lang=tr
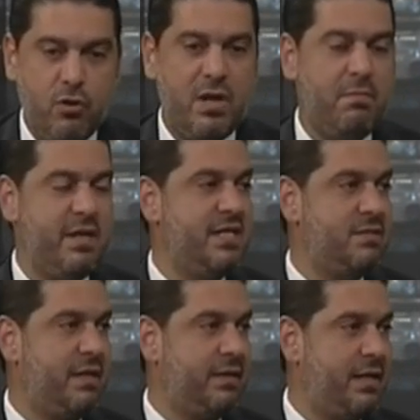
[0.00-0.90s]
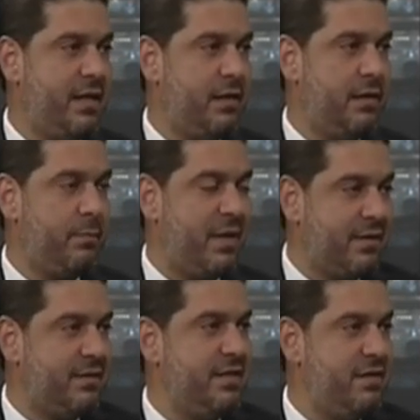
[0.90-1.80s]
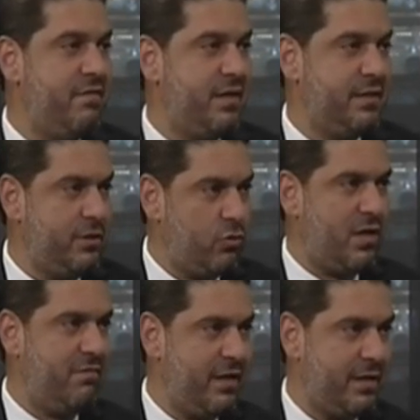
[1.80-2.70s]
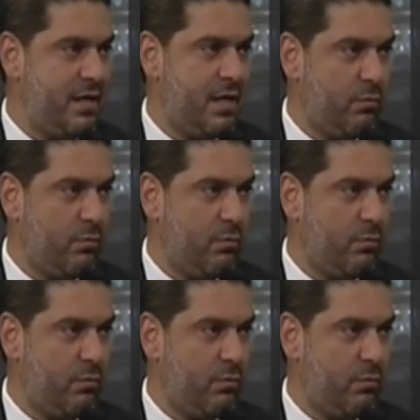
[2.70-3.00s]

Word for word: önemli hizmet de partinin verdiği görevler.